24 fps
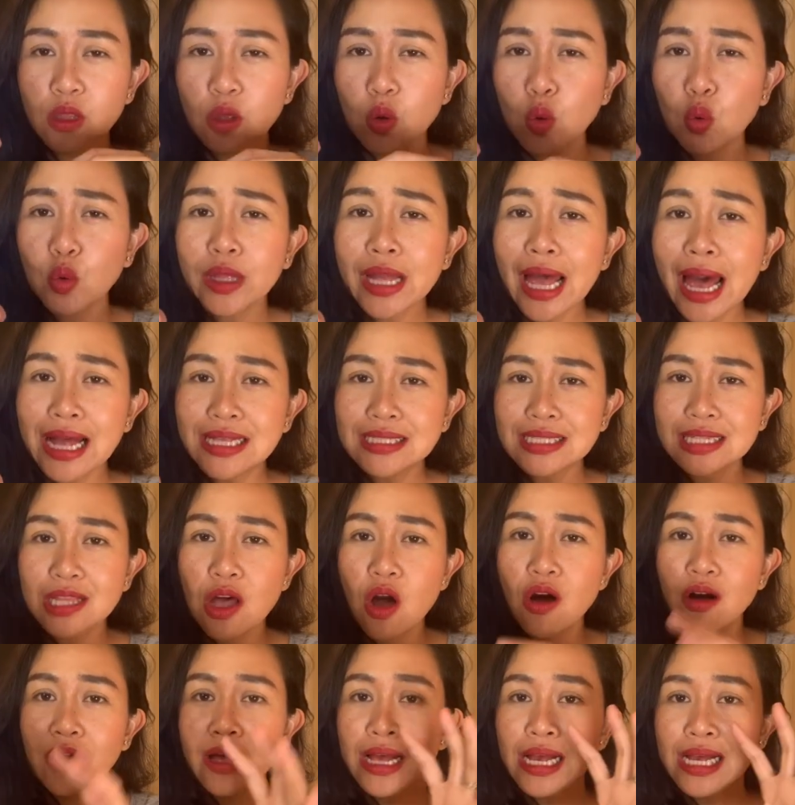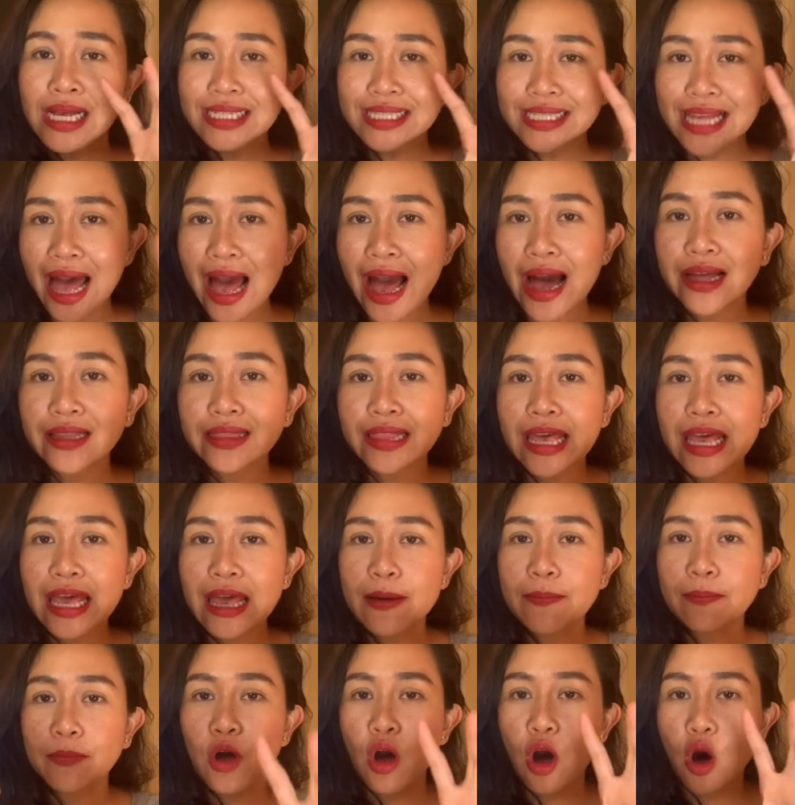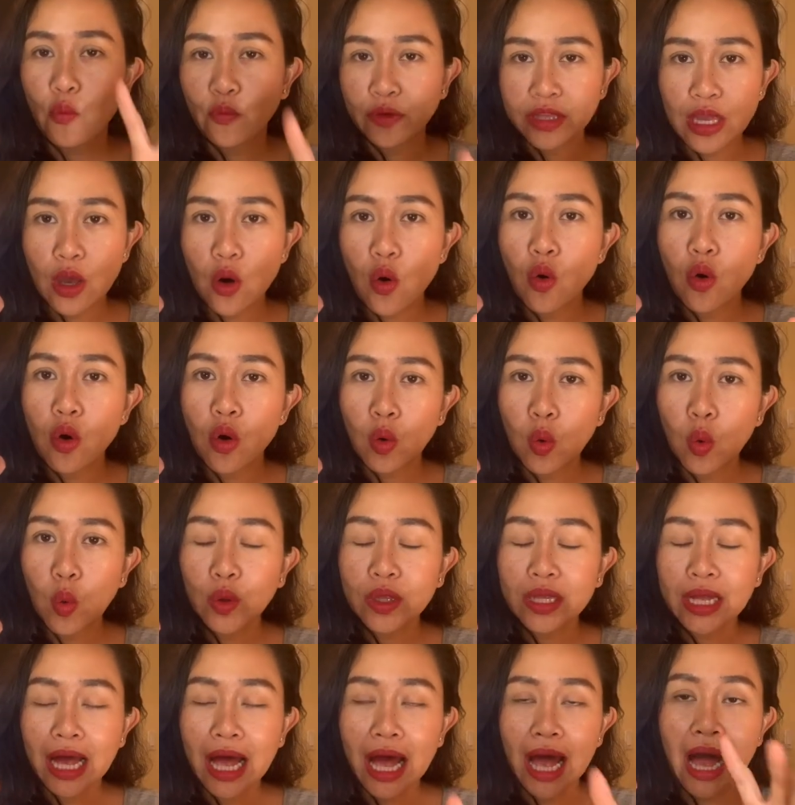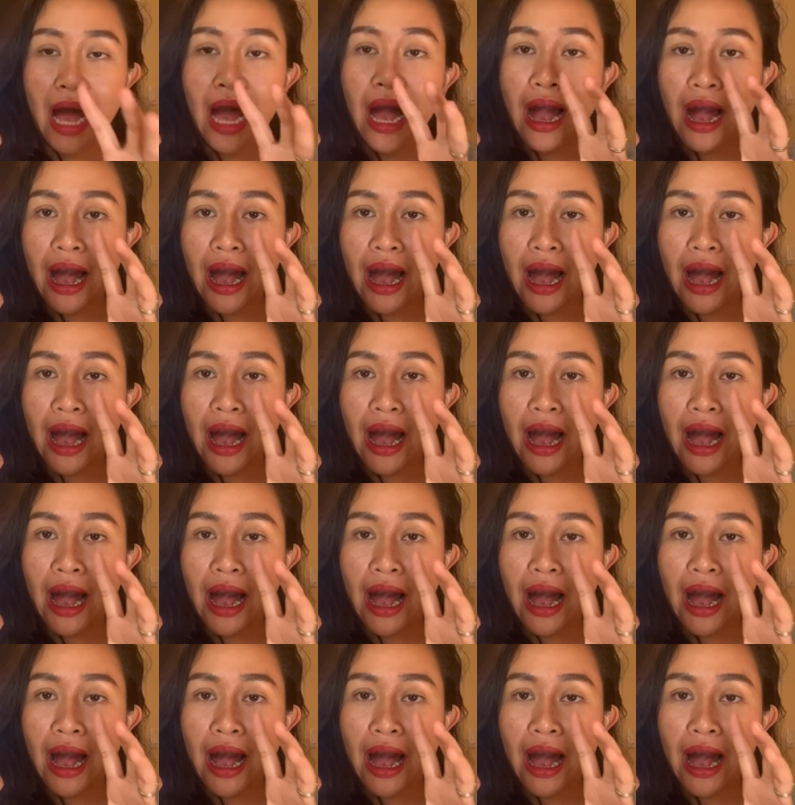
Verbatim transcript: คุณอาจจะต้องสร้างธีมของวิดีโอของคุณนะคะ